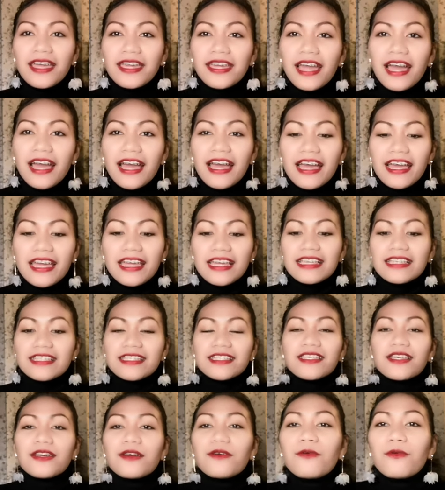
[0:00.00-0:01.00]

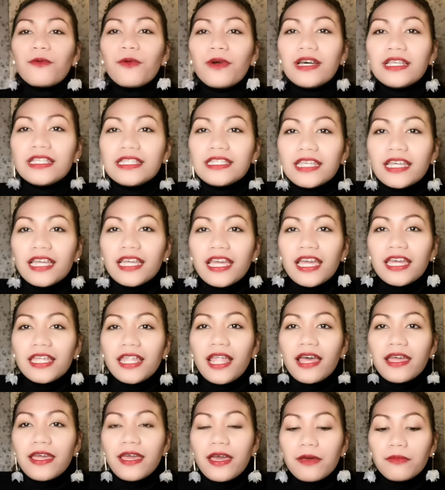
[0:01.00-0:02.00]
guys! Once again,
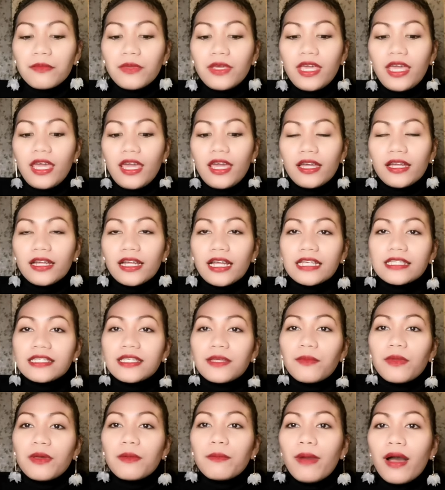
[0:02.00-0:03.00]
I am here
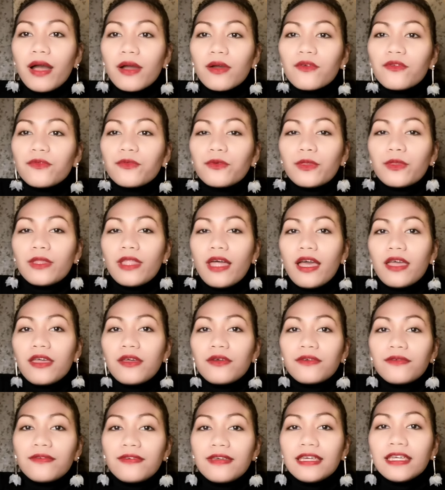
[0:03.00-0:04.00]
kasi may bago po
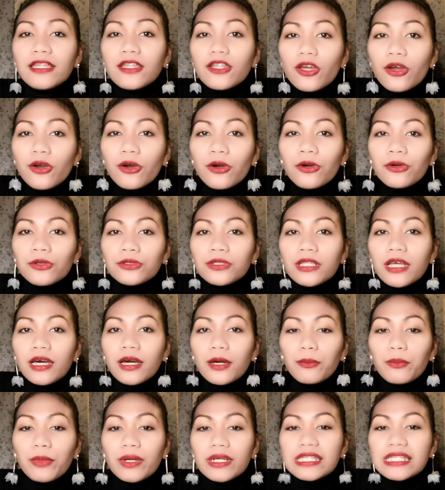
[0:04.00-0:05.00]
tayong video
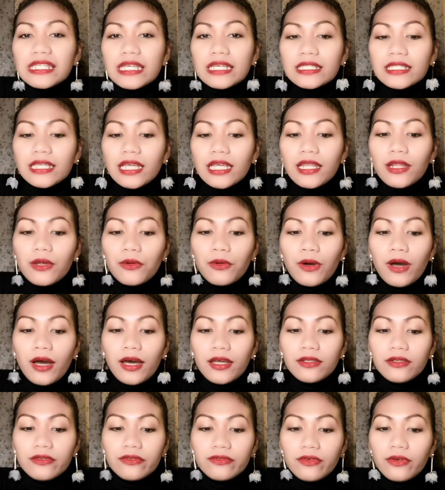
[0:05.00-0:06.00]
na
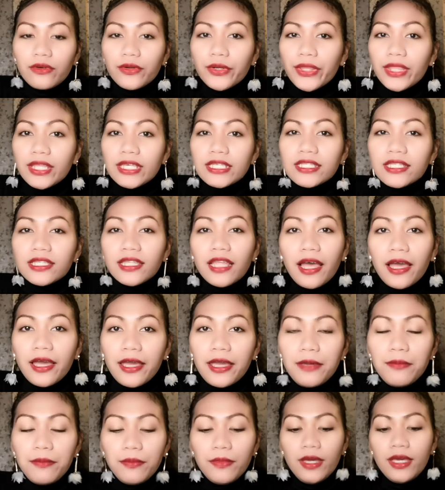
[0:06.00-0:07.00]
pagsasalohan for this
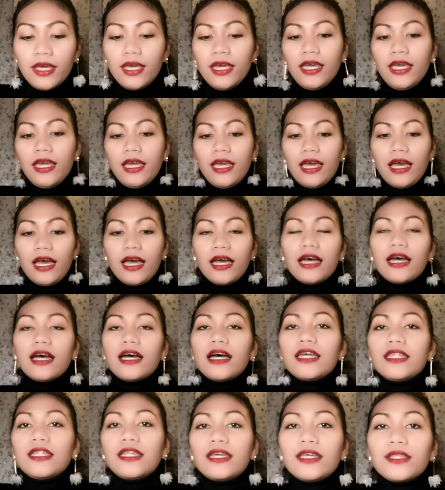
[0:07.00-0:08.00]
time.
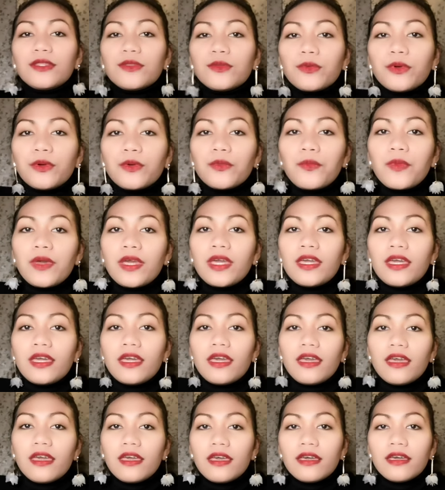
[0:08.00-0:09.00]
And it will be
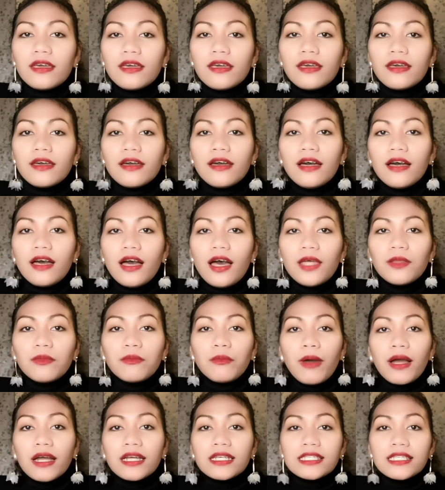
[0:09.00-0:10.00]
a eh,
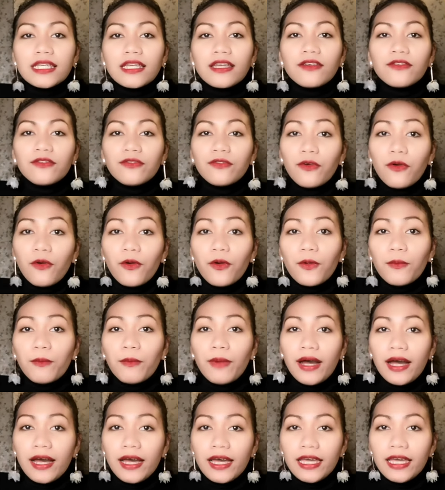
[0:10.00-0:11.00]
unboxing for
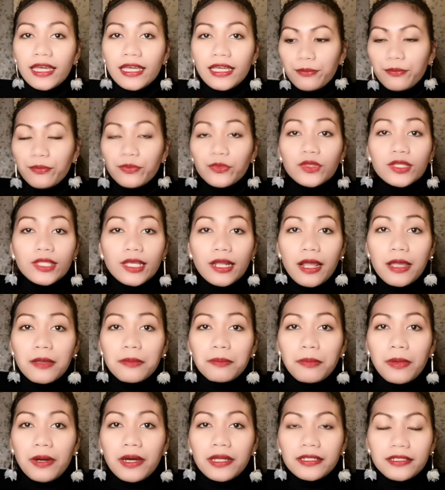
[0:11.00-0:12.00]
my
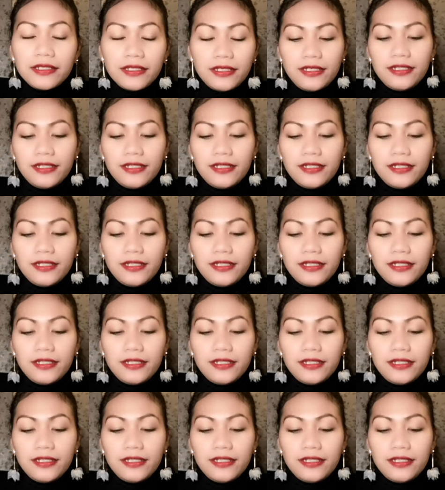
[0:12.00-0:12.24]
tripod.